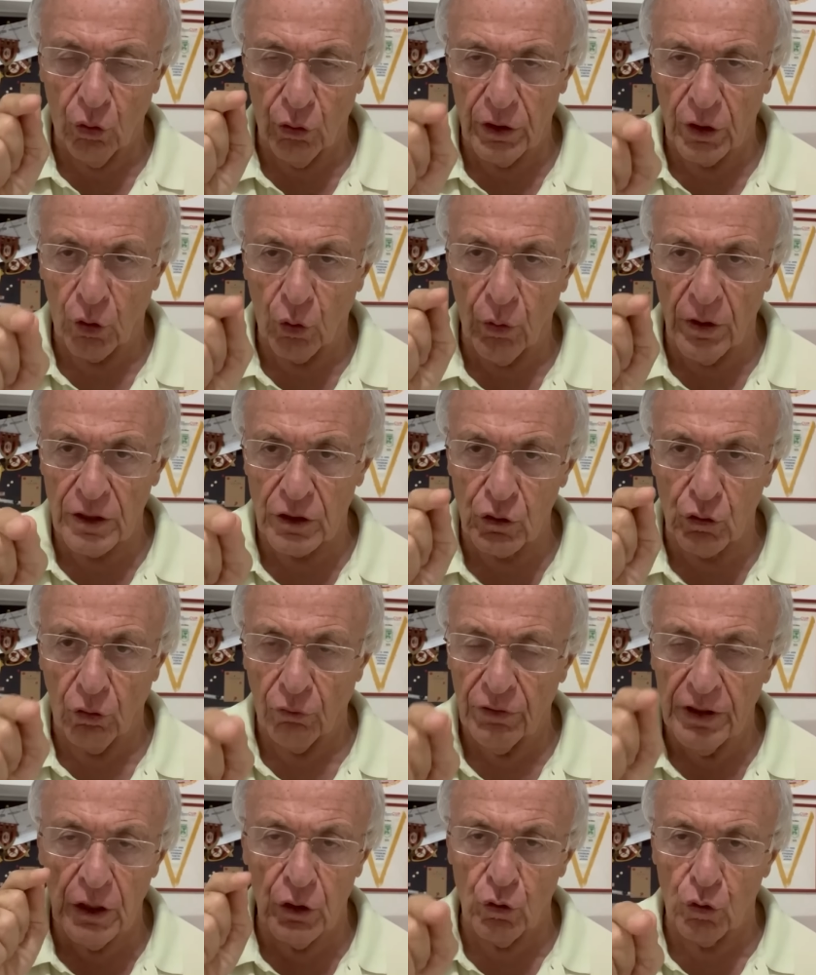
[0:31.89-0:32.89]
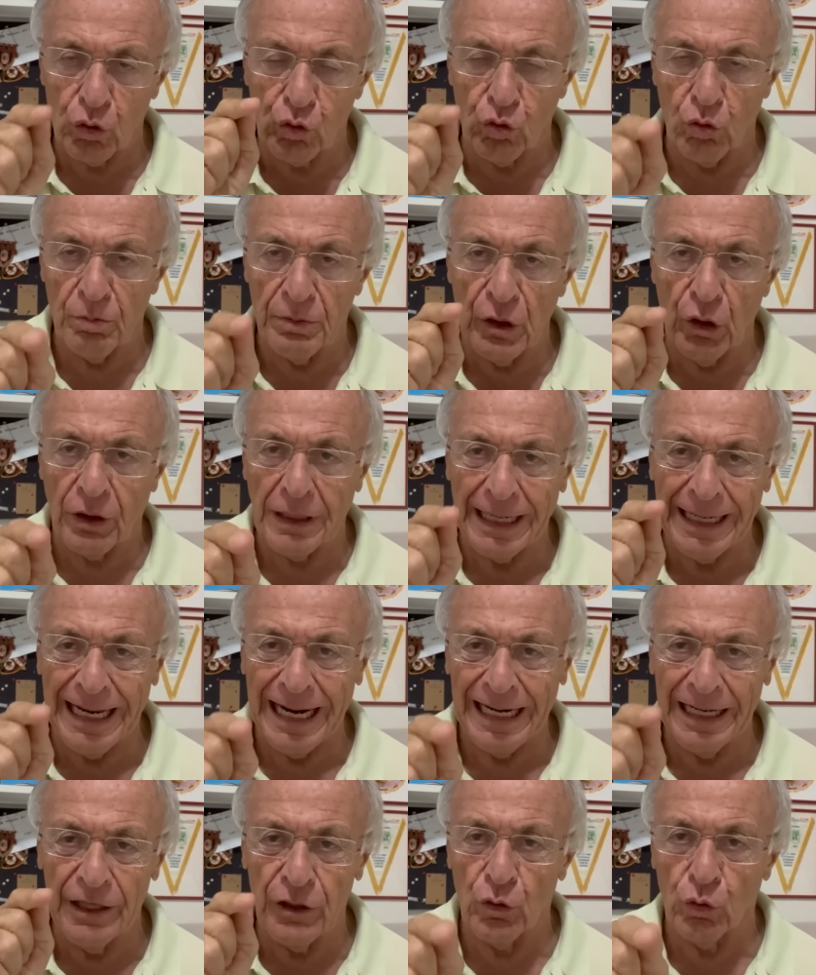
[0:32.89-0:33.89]
in questo video sul mio
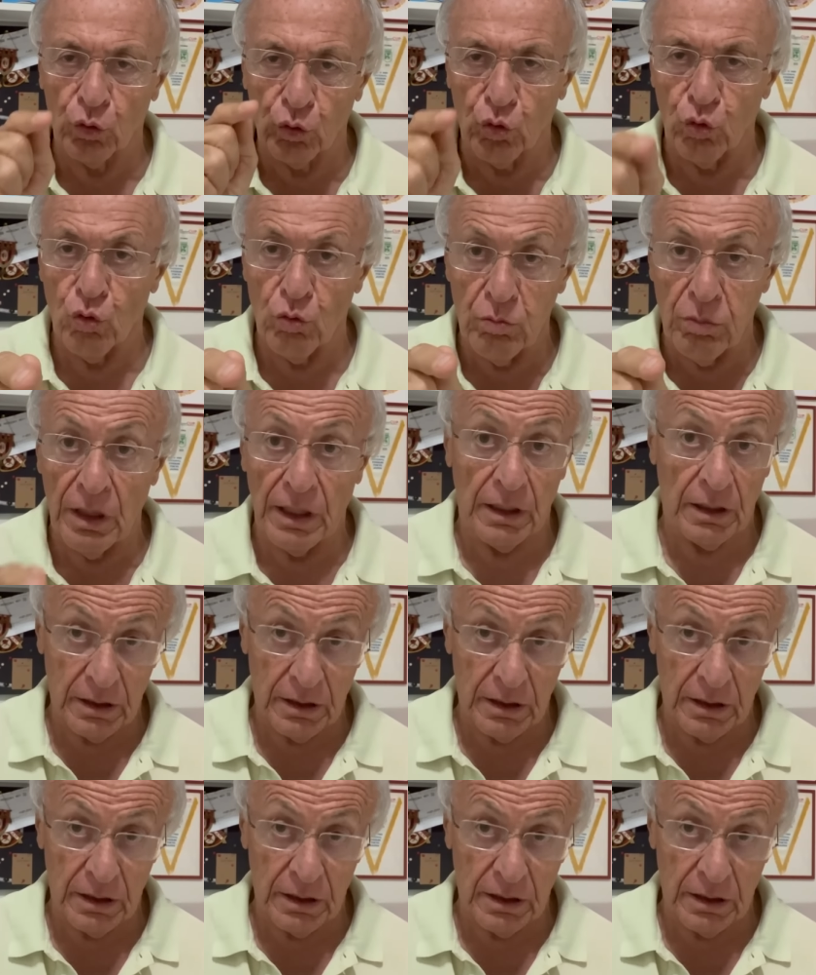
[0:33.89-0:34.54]
canale YouTube,